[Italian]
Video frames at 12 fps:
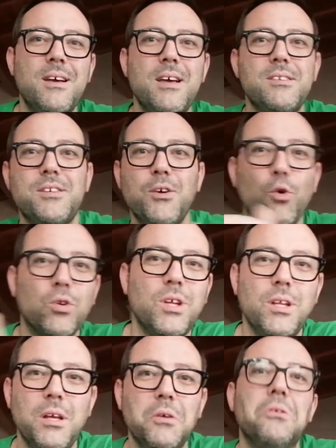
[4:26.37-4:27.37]

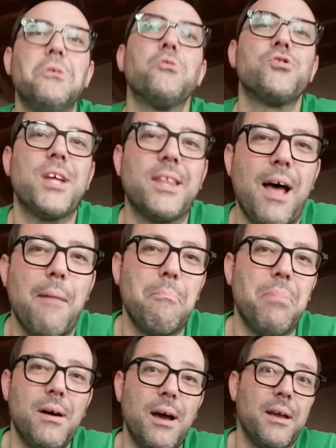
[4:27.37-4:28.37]
SOTD, io dico
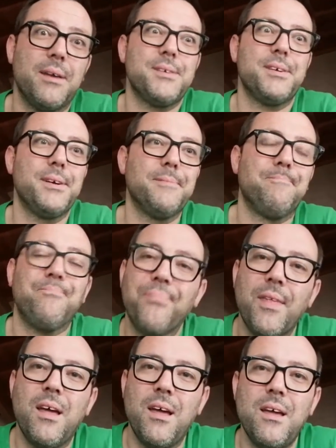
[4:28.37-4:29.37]
setup, anche se
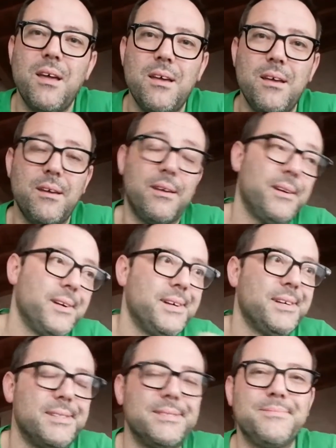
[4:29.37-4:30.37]
eh,
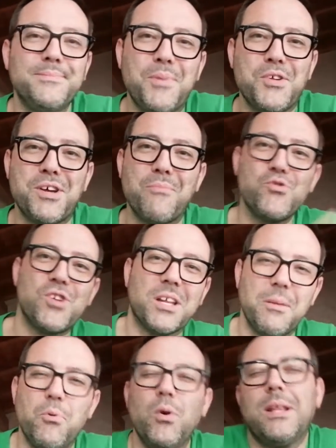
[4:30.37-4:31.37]
mi piacerebbe usare
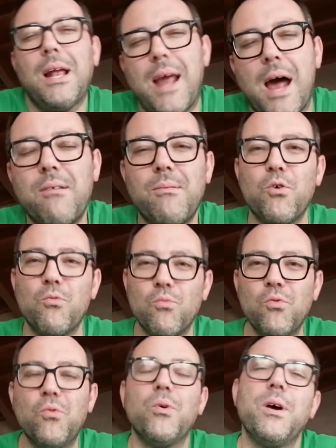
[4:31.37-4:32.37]
di più l'italiano, ma
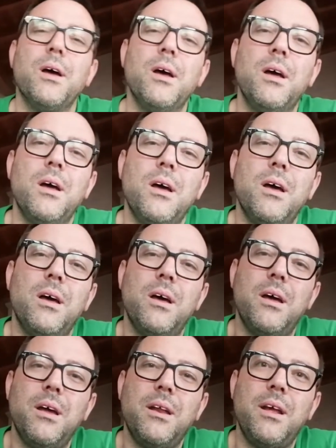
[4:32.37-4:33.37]
comunque
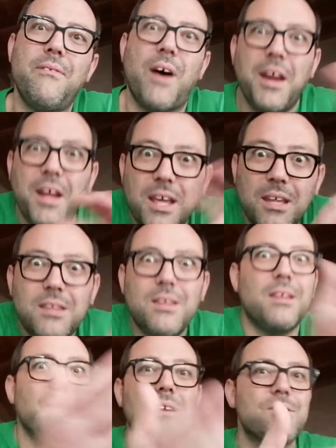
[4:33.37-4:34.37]
eh, nei vari kit
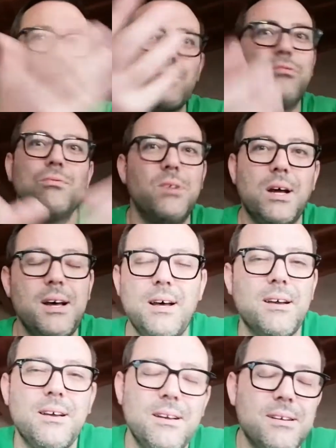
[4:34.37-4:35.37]
da rasatura
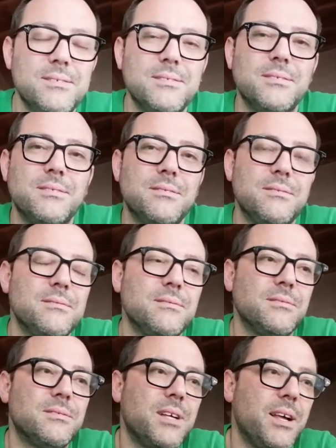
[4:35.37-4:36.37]

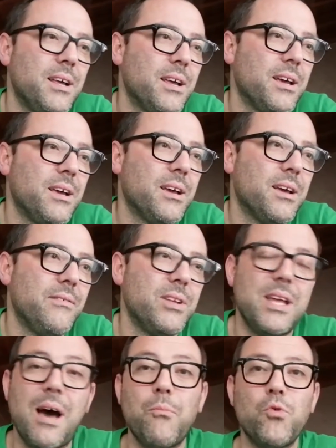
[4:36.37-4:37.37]
eh, che, che, che
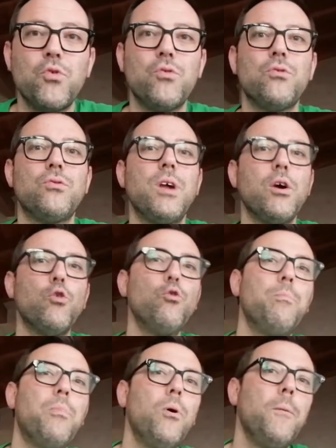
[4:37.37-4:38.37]
vediamo nel
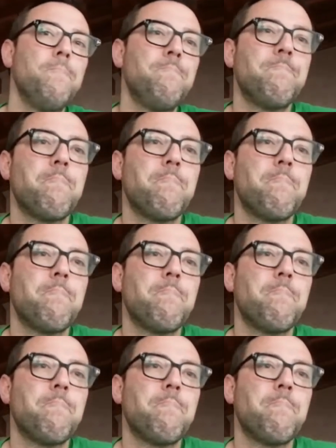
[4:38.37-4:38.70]
gruppo